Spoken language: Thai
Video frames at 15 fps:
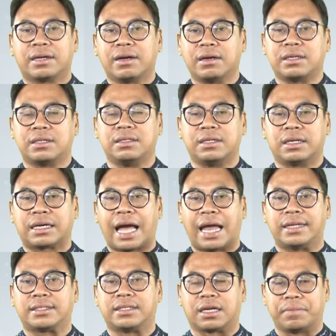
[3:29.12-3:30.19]
ก็คือกา
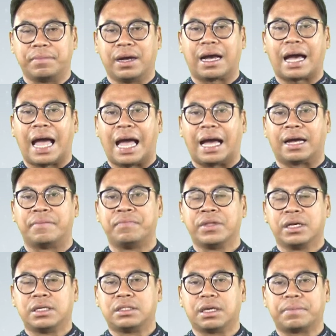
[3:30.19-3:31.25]
รศึกเมืองคัง
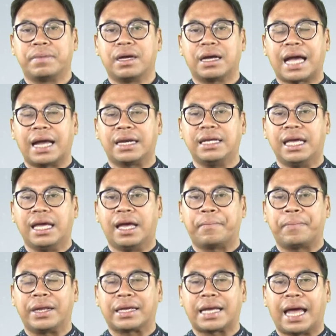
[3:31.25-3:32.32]
ศึกเมืองคังนี่เอง
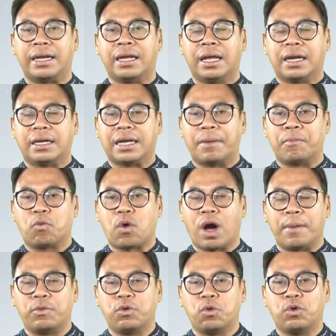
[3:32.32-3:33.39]
เป็นการนำค
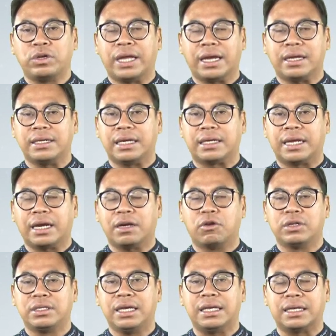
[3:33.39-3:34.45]
วามรู้เทคนิคเทคโน
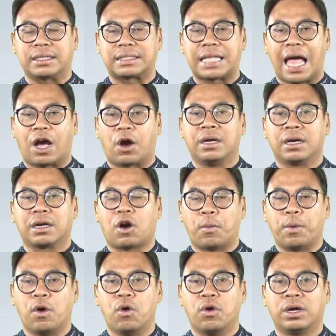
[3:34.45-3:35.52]
โลยีต่างๆ ของ
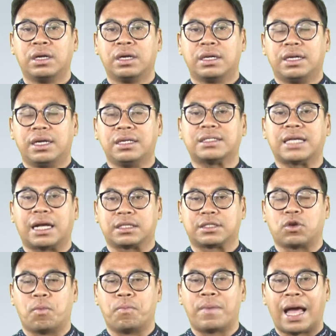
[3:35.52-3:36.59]
พระองค์ที่สั่ง
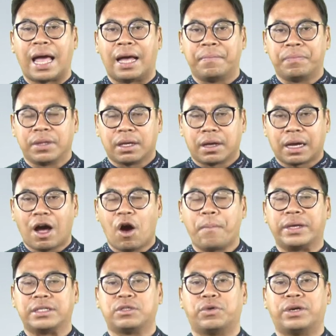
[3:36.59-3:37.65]
สมมาเข้า
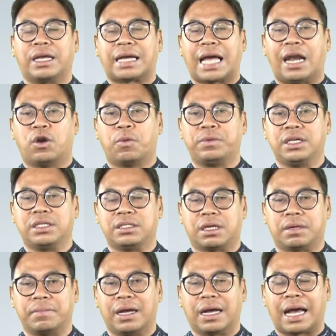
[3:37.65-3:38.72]
ไปสู่ในการลบที่ศึ
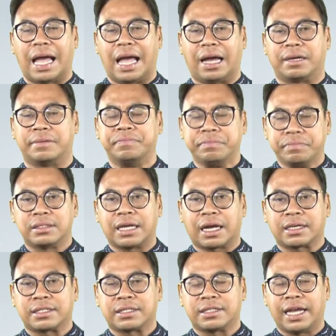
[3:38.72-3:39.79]
กเมืองคัง จา
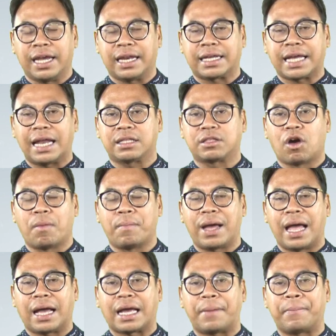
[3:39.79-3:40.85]
กเหตุการณ์ต่อ
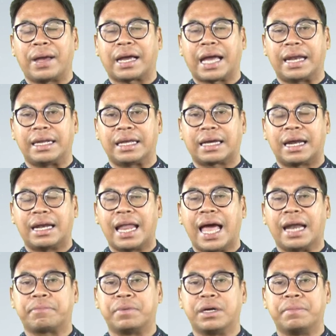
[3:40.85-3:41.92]
มาการประกาศเอกรา
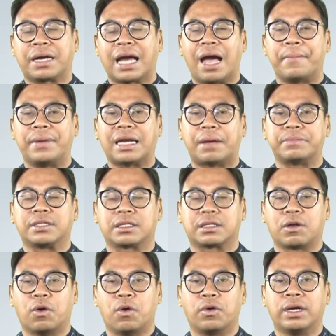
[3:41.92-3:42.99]
ชปืนข้ามแม่น้ำส
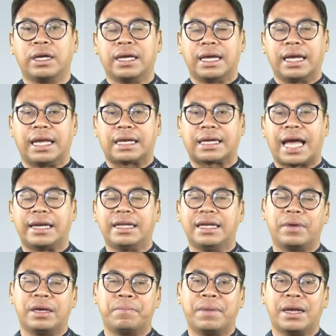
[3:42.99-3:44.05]
ตงเหตุการณ์ที่
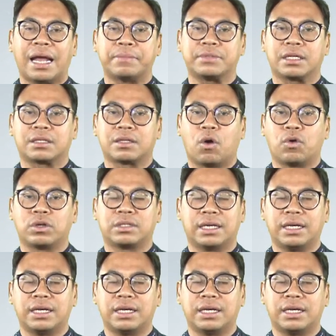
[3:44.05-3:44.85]
ริมแม่น้ำสตง